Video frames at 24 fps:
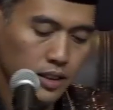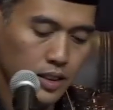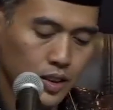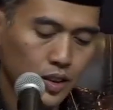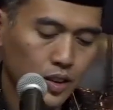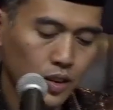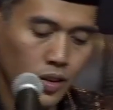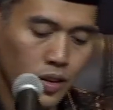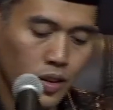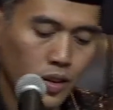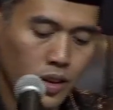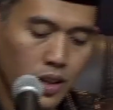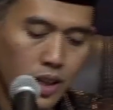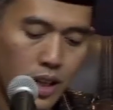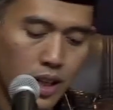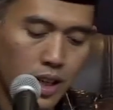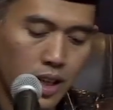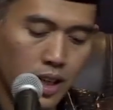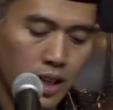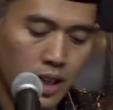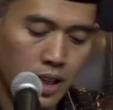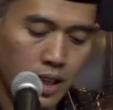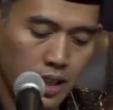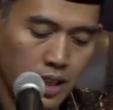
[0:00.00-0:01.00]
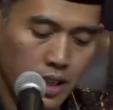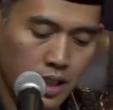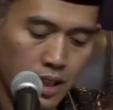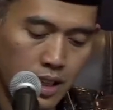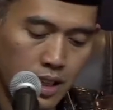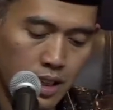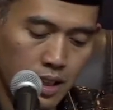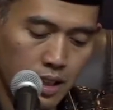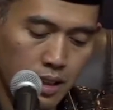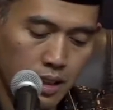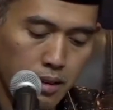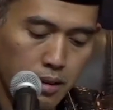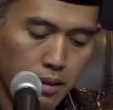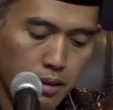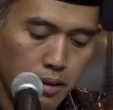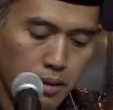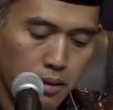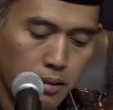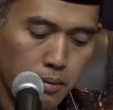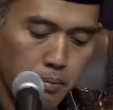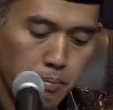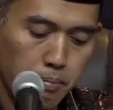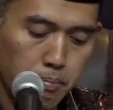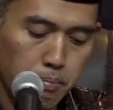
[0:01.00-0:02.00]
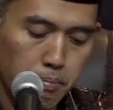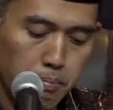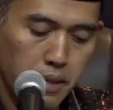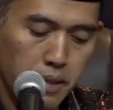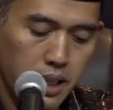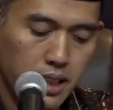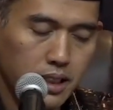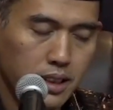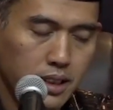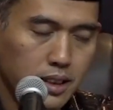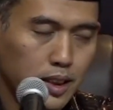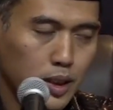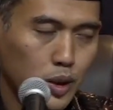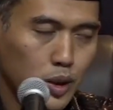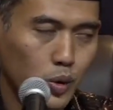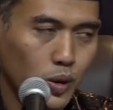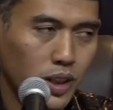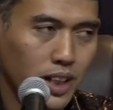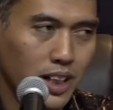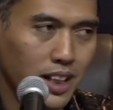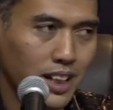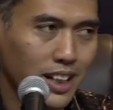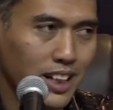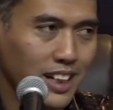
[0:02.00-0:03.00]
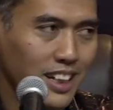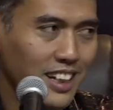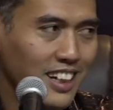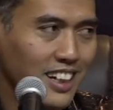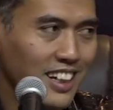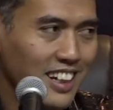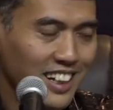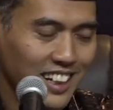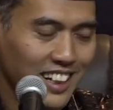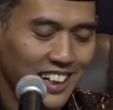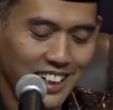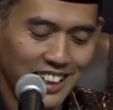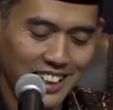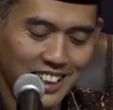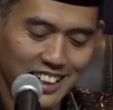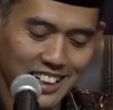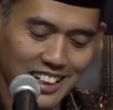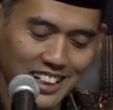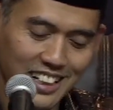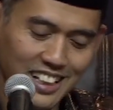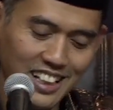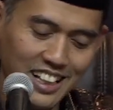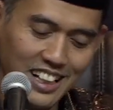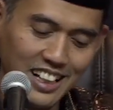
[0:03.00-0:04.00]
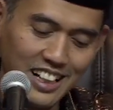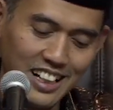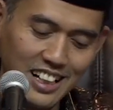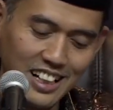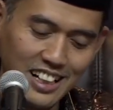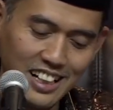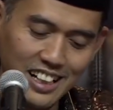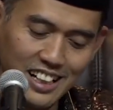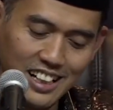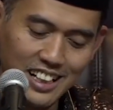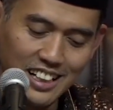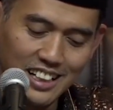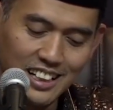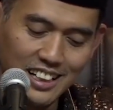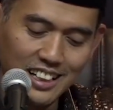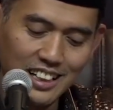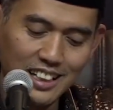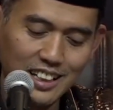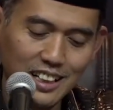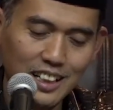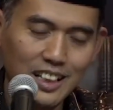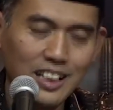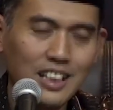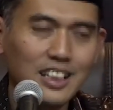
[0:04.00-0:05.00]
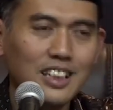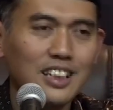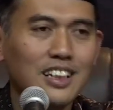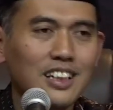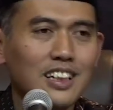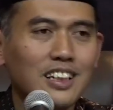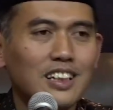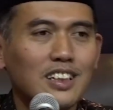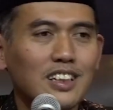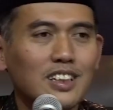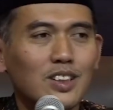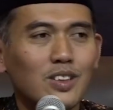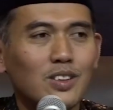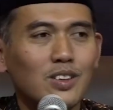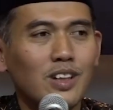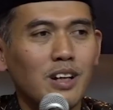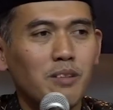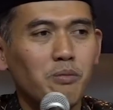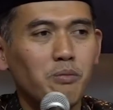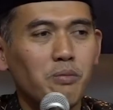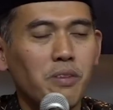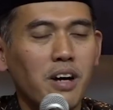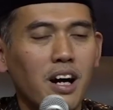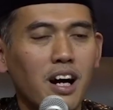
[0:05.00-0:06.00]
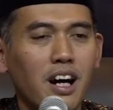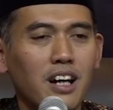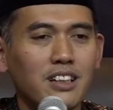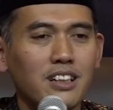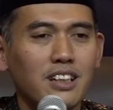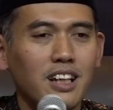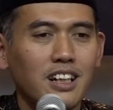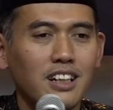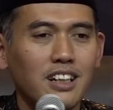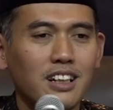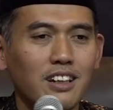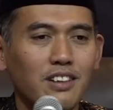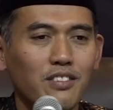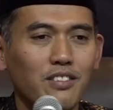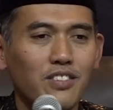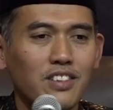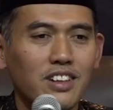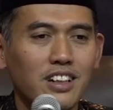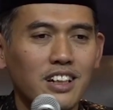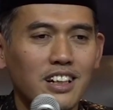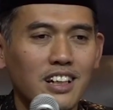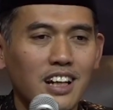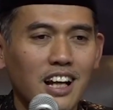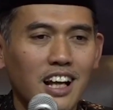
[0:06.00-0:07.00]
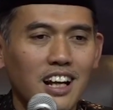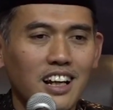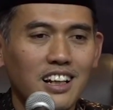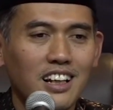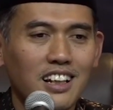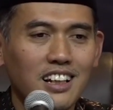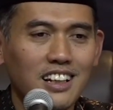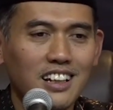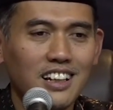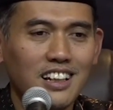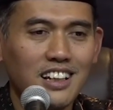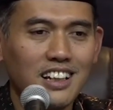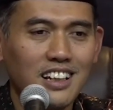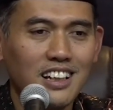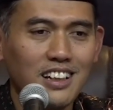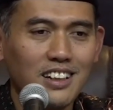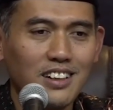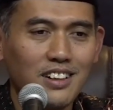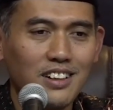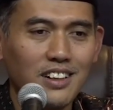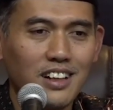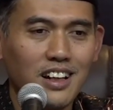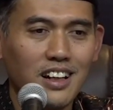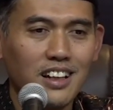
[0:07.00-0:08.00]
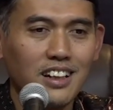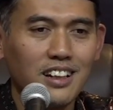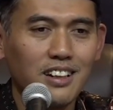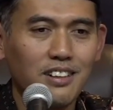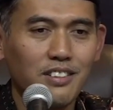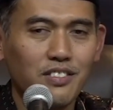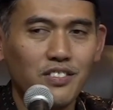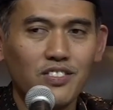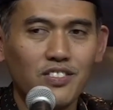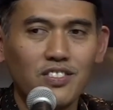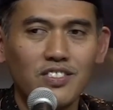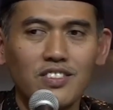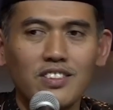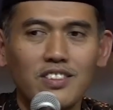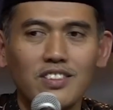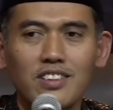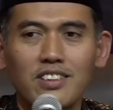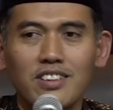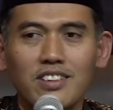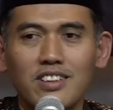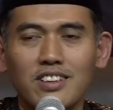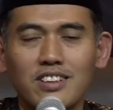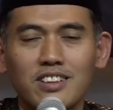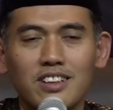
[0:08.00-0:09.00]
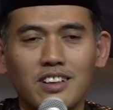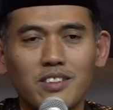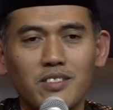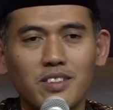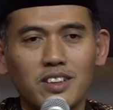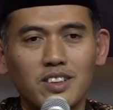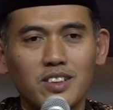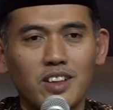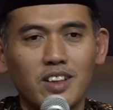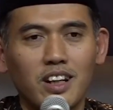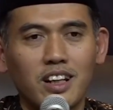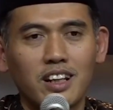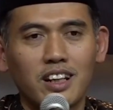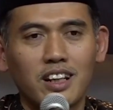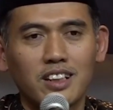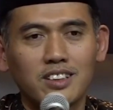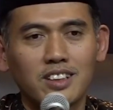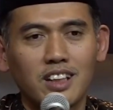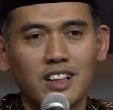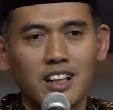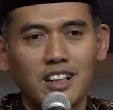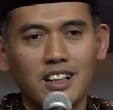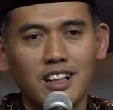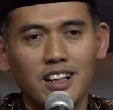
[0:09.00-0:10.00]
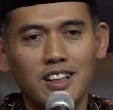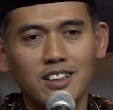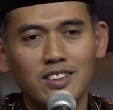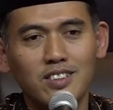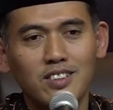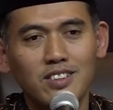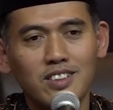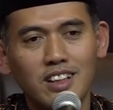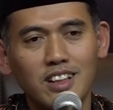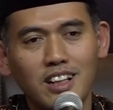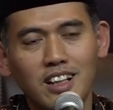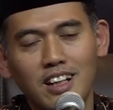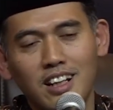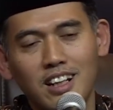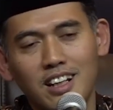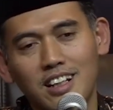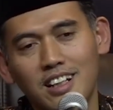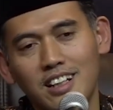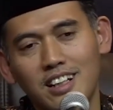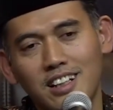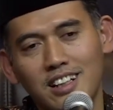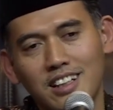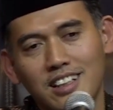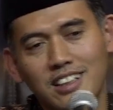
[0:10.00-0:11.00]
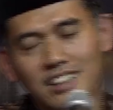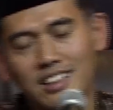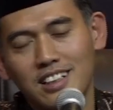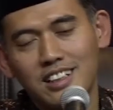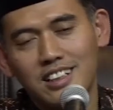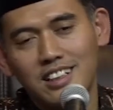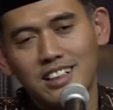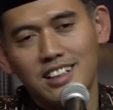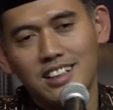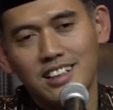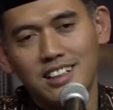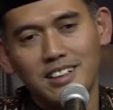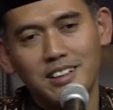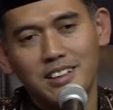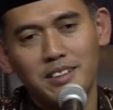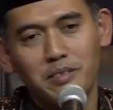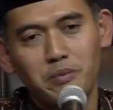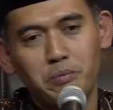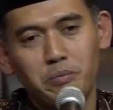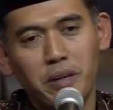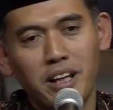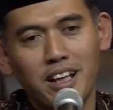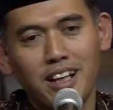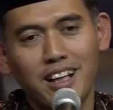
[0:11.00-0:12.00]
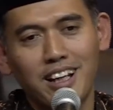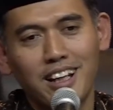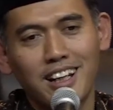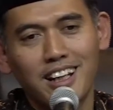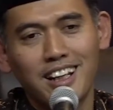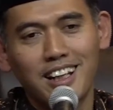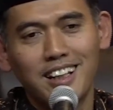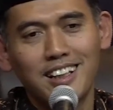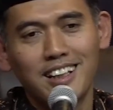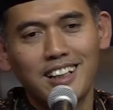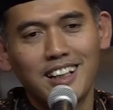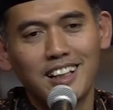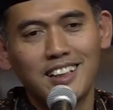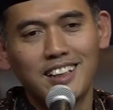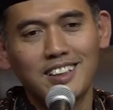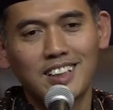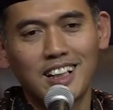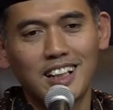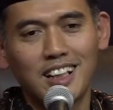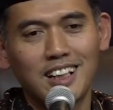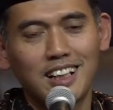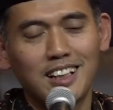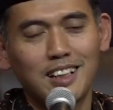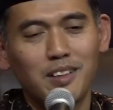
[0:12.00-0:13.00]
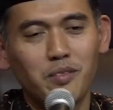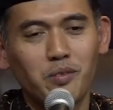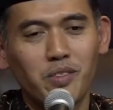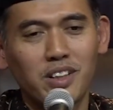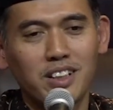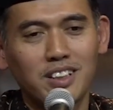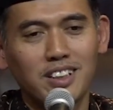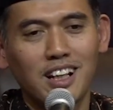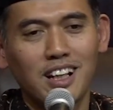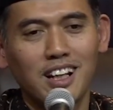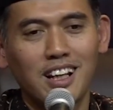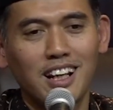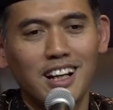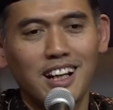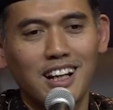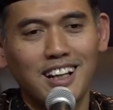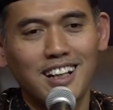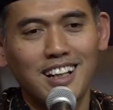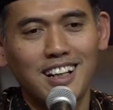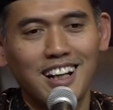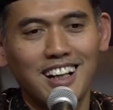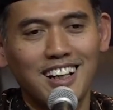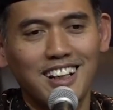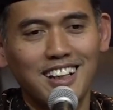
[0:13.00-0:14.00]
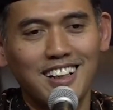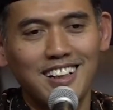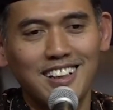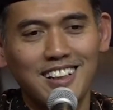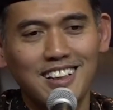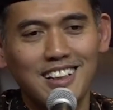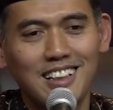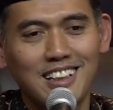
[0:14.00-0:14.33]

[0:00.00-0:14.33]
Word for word: soal Mixu. Ya, ini sudah banyak ini viral ini ada termasuk anak saya juga pengen dan saya dipersalahkan